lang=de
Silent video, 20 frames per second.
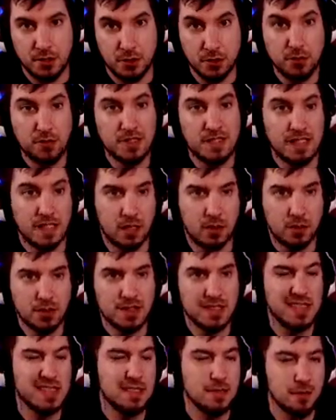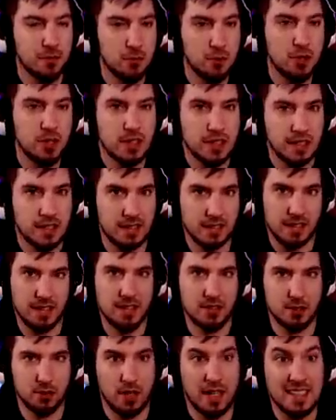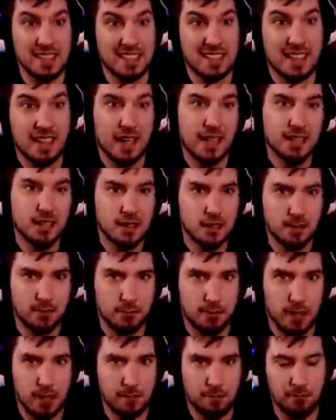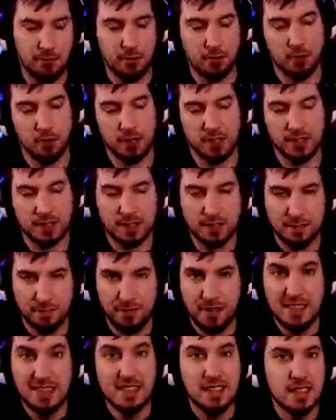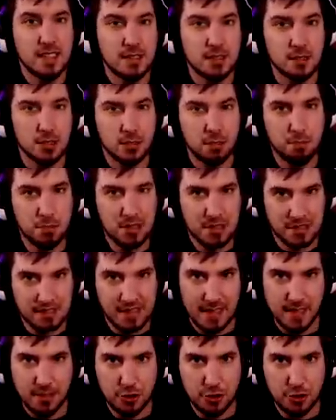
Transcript: So wie es aussieht, würde ich also als kleinen Tipp vorab für euch, wenn ihr Zombies gerne